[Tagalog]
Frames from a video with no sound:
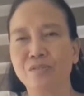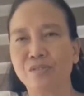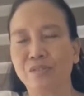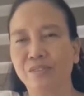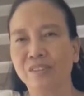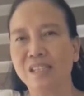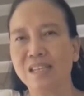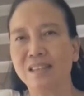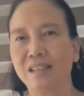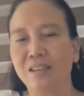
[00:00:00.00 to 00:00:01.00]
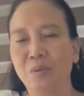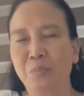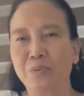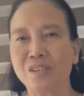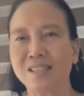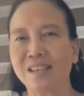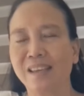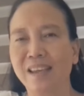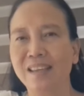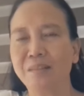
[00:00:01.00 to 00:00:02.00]
So, sinita daw po siya sa
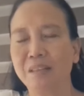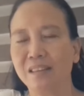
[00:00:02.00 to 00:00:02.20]
gate